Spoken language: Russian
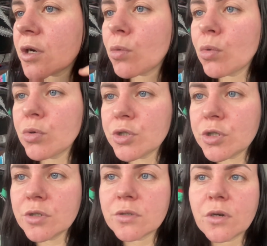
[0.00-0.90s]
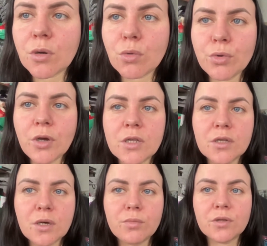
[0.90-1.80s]
такой же, какой
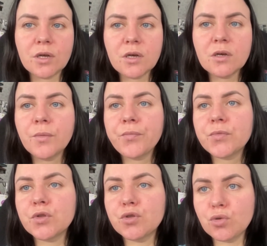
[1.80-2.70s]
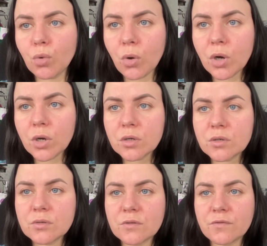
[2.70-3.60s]
она была до
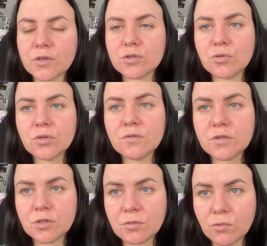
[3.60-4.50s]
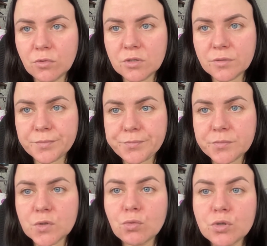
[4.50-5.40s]
фракционного термолиза.
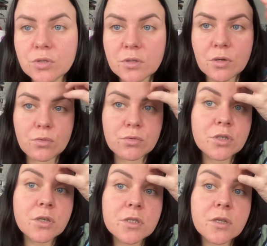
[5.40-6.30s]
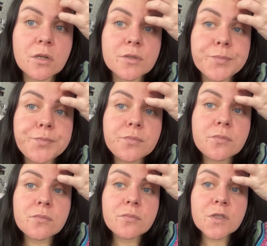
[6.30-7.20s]
Точно такой же осталась.
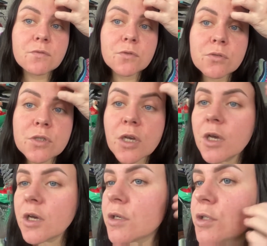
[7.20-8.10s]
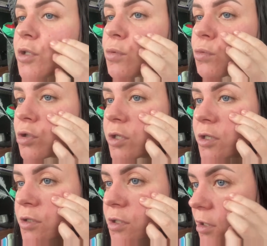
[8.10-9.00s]
Вот, то есть не
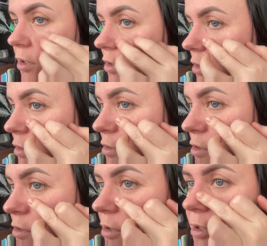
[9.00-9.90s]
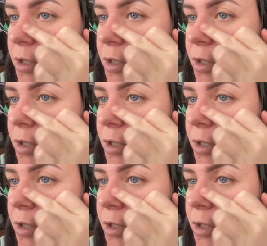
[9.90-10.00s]
ушли никакие эти, ни